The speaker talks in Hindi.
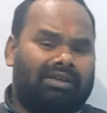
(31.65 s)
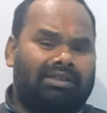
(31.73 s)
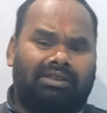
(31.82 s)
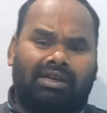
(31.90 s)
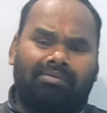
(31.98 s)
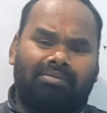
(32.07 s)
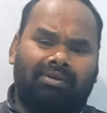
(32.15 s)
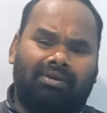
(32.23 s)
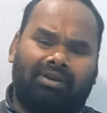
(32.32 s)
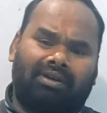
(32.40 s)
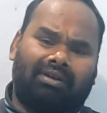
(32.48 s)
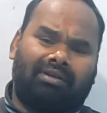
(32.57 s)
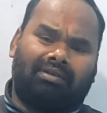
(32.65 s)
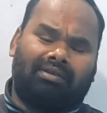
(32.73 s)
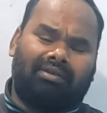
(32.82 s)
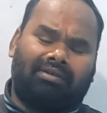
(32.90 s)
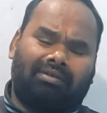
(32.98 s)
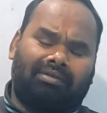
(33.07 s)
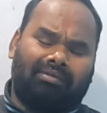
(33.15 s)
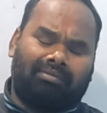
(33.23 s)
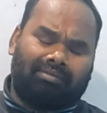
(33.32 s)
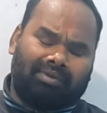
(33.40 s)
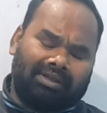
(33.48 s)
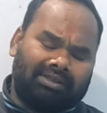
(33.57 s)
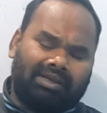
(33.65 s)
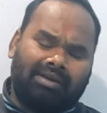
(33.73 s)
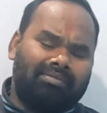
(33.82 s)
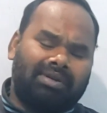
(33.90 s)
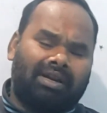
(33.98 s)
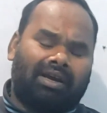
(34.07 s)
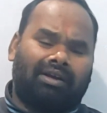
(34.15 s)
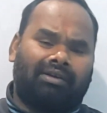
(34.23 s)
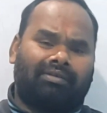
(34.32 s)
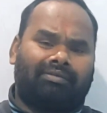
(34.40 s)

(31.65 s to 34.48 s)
इसके बि, इसके बिना